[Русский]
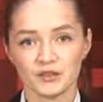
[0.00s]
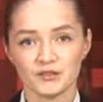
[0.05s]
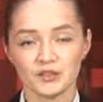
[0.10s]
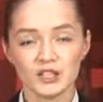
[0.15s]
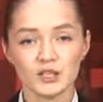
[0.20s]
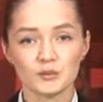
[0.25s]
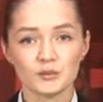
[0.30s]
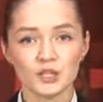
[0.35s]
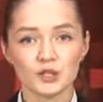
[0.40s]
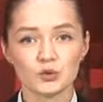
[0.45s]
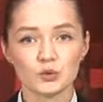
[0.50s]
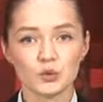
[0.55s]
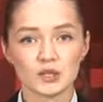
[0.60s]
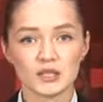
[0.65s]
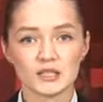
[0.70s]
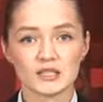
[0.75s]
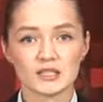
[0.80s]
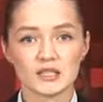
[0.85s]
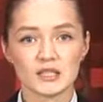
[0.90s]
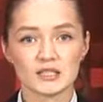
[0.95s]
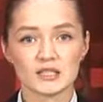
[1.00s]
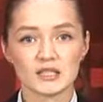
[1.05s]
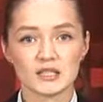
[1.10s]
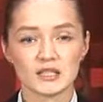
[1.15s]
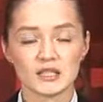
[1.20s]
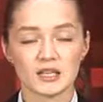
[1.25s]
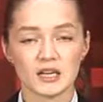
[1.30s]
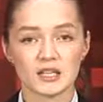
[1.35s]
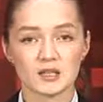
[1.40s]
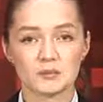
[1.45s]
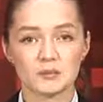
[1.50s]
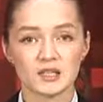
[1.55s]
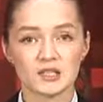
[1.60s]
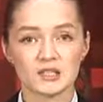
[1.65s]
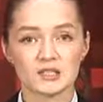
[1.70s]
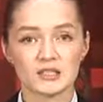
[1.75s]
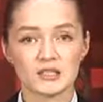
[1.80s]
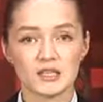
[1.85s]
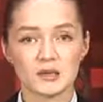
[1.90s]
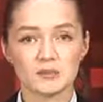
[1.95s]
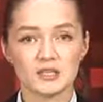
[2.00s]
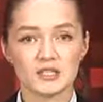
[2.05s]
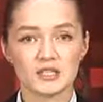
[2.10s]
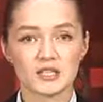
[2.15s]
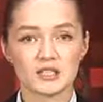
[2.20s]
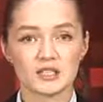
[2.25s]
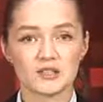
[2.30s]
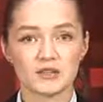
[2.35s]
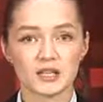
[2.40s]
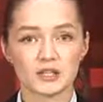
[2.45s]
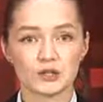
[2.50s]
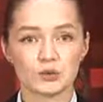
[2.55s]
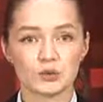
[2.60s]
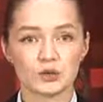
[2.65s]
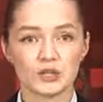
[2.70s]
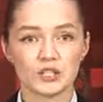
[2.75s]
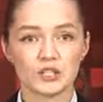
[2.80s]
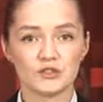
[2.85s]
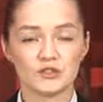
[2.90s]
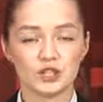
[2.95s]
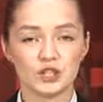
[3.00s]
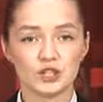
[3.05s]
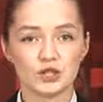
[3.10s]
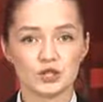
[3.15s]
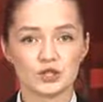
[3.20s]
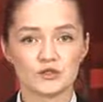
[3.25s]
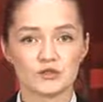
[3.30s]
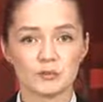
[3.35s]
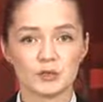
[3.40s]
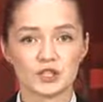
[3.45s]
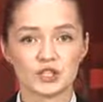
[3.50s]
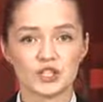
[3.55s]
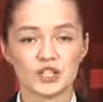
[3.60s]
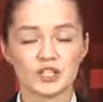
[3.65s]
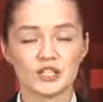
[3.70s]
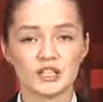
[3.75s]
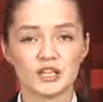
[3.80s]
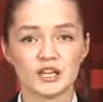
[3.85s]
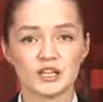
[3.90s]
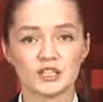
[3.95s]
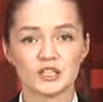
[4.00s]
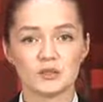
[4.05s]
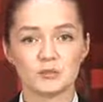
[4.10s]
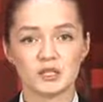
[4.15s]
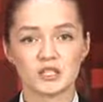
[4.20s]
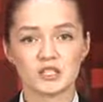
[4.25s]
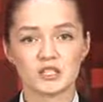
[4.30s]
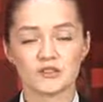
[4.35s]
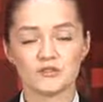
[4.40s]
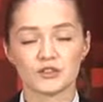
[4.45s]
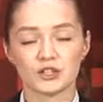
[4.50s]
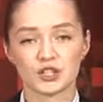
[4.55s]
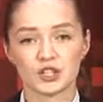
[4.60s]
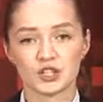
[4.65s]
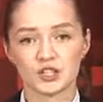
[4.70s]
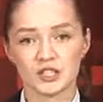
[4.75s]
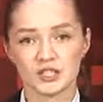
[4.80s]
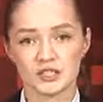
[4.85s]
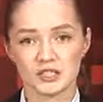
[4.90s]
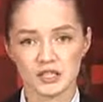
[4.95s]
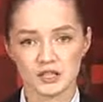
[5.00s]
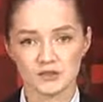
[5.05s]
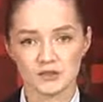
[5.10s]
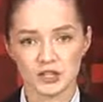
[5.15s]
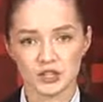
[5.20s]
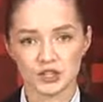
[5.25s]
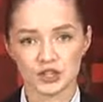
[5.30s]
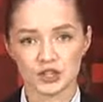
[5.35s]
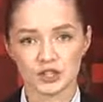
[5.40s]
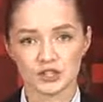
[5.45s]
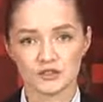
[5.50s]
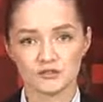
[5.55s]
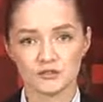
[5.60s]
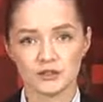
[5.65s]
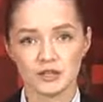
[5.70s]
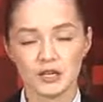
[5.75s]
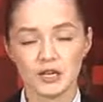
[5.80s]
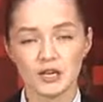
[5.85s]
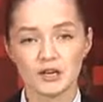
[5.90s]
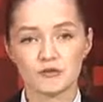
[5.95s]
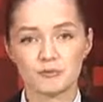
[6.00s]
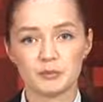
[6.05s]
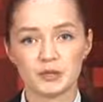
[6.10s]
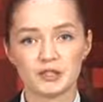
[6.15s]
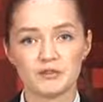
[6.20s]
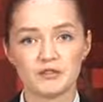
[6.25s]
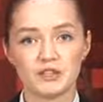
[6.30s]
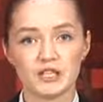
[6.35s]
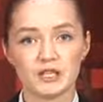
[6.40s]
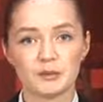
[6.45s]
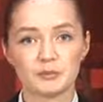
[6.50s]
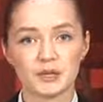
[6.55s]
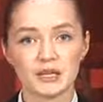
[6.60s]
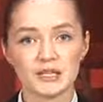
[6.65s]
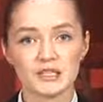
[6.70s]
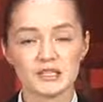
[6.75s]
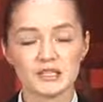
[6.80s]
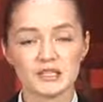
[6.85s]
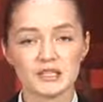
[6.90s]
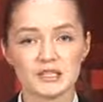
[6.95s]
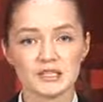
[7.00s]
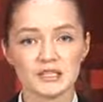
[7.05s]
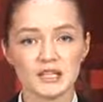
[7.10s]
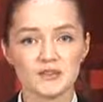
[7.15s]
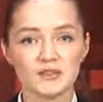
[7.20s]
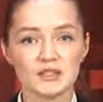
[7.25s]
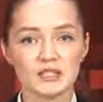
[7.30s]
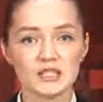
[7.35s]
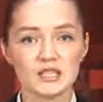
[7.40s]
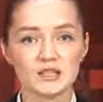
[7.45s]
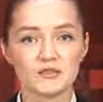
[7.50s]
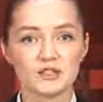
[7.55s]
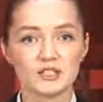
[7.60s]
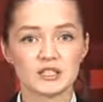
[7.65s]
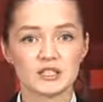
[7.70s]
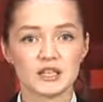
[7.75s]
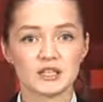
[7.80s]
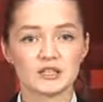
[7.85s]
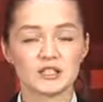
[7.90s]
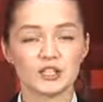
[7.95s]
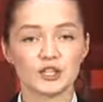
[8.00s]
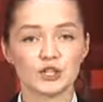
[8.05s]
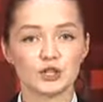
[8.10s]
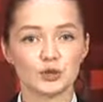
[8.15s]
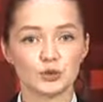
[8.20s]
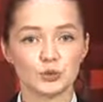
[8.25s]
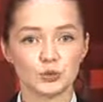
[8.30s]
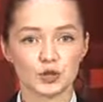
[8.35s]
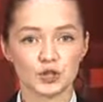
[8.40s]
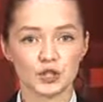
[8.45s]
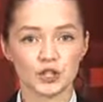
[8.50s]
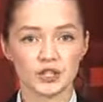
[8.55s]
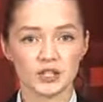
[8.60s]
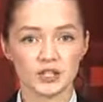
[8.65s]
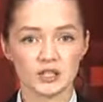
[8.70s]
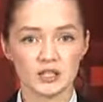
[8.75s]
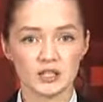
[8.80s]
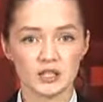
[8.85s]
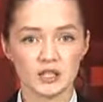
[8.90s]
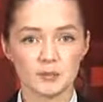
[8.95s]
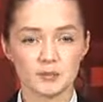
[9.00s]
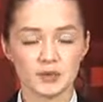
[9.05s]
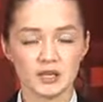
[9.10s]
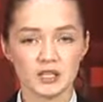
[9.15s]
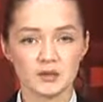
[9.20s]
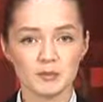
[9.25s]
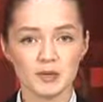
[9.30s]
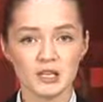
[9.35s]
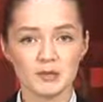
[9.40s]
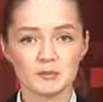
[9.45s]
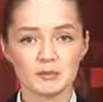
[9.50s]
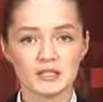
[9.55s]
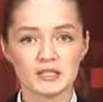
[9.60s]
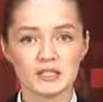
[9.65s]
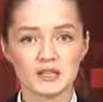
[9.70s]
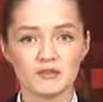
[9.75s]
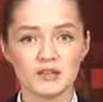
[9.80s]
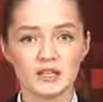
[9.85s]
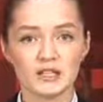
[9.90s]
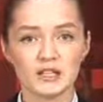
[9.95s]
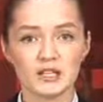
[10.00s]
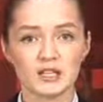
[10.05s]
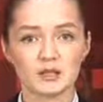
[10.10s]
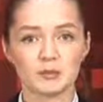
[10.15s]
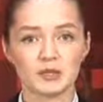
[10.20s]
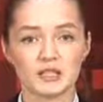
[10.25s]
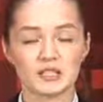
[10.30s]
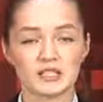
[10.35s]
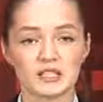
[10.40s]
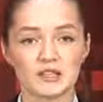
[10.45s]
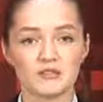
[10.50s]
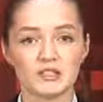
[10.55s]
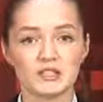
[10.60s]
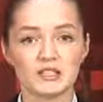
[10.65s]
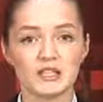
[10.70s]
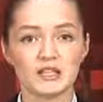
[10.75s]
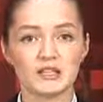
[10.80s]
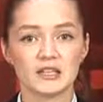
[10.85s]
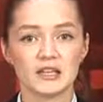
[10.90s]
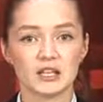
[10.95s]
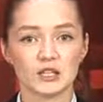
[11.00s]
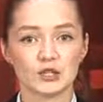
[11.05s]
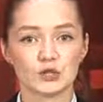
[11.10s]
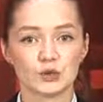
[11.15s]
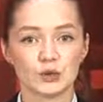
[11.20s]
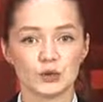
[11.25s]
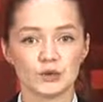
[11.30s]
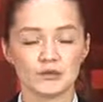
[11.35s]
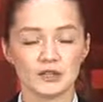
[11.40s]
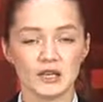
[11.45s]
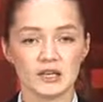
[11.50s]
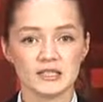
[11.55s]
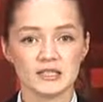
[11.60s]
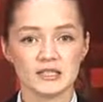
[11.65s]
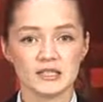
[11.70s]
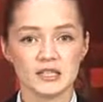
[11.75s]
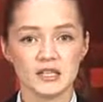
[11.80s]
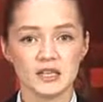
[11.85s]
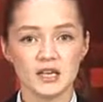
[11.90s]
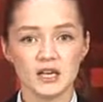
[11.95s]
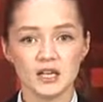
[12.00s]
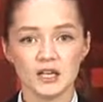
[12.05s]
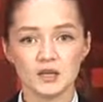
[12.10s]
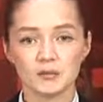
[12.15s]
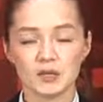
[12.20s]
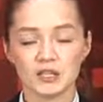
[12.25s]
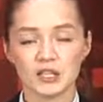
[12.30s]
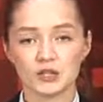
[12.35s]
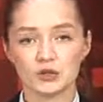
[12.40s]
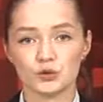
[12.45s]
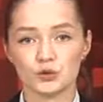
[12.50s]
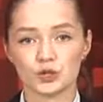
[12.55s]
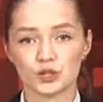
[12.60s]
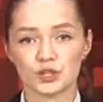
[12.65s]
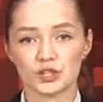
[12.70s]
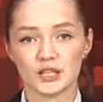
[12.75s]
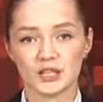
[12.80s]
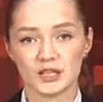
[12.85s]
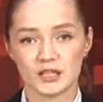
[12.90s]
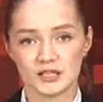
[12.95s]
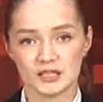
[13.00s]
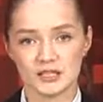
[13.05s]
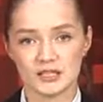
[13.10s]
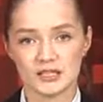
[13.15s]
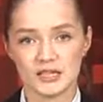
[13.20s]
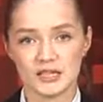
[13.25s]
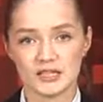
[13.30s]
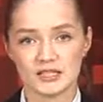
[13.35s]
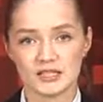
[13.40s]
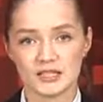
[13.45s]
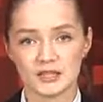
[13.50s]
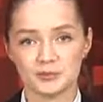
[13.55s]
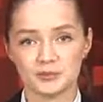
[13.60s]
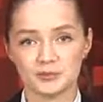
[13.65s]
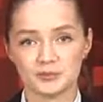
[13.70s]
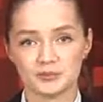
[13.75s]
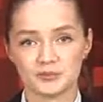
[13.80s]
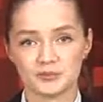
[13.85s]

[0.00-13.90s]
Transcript: В этом году Краснодарский край отметил 79-ю годовщину освобождения от немецко-фашистских захватчиков. В преддверии праздника славянские ветераны и труженики тыла принимали поздравления от представителей городской власти и молодежных организаций.